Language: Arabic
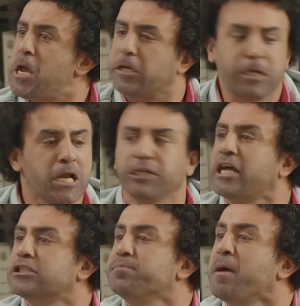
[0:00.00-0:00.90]
احكي لي
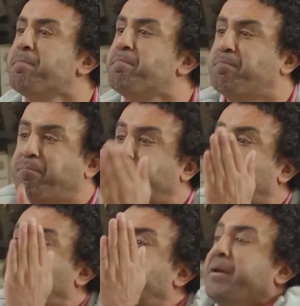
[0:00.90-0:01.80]
جزمة
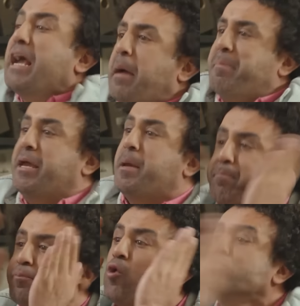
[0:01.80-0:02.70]
برقبة
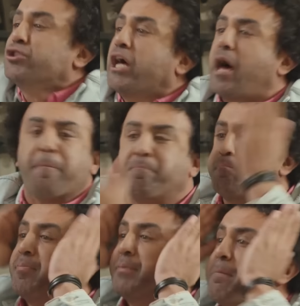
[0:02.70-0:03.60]
بكندرة
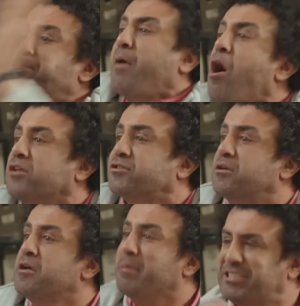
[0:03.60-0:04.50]
برباط
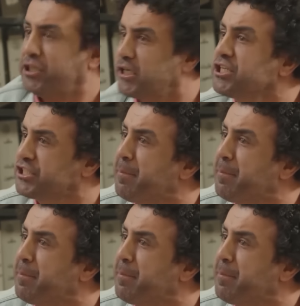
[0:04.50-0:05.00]
بس تحكي ليش